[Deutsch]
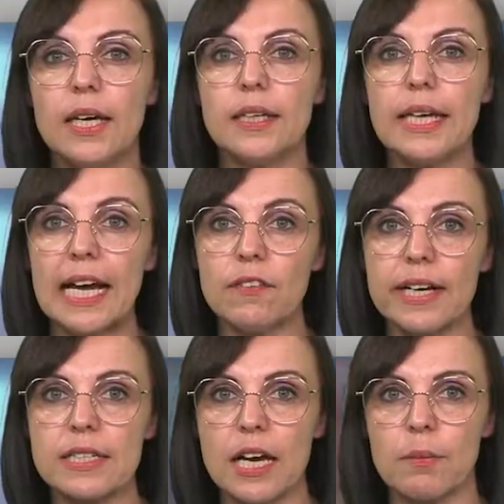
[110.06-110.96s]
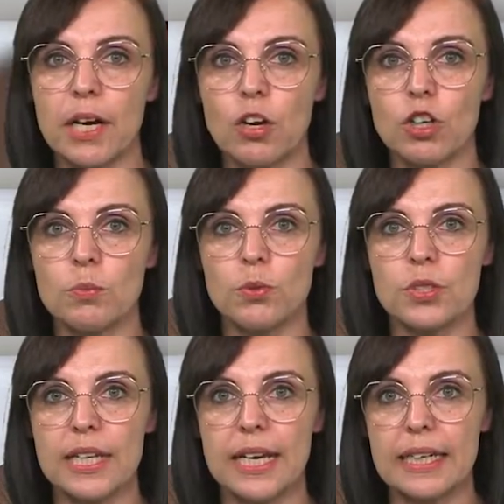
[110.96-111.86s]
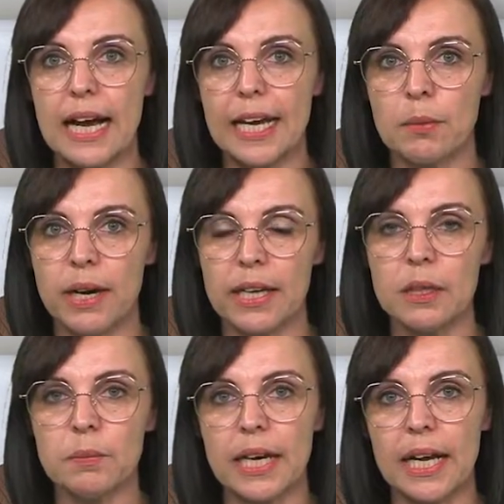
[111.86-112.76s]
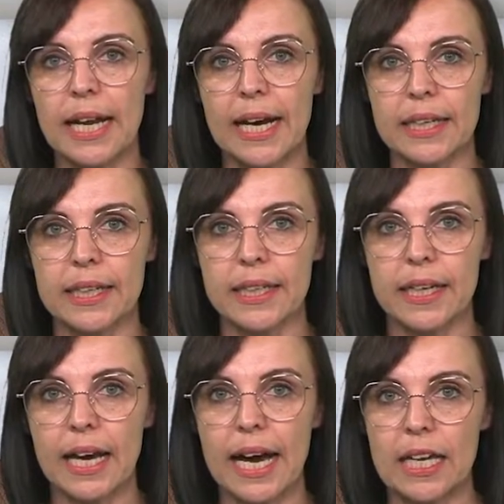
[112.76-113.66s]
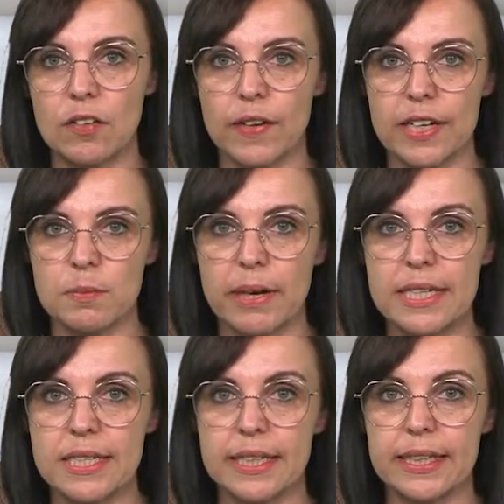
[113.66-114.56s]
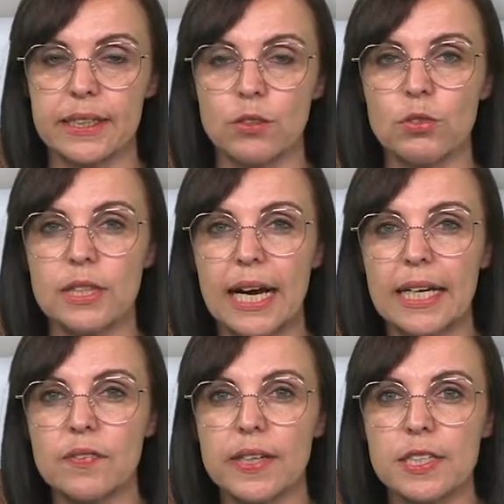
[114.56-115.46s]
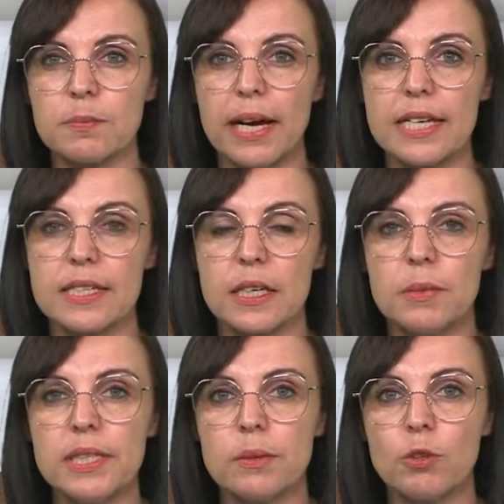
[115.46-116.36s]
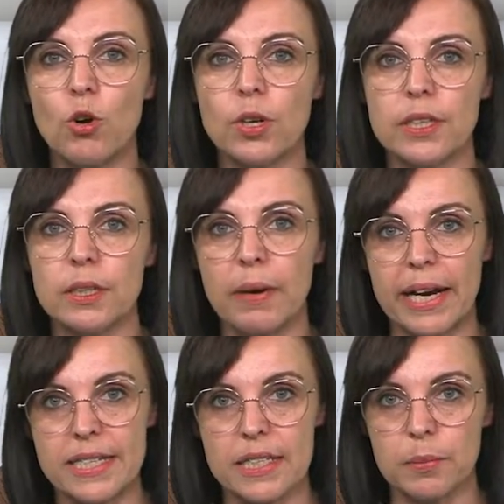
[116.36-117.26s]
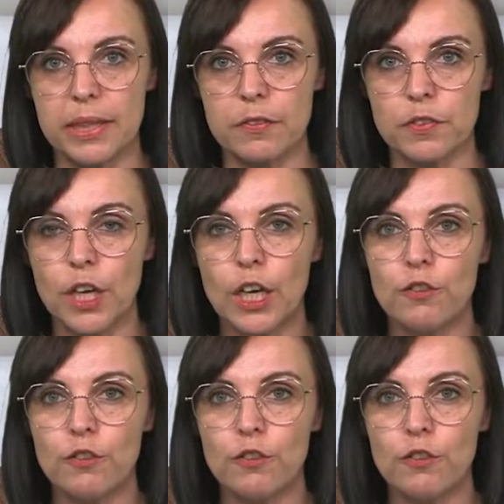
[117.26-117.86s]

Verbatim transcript: Die Handwerkskammer Cottbus ehrt einmal im Jahr langjährige Handwerksmeisterinnen und Handwerksmeister mit dem Goldenen Meisterbrief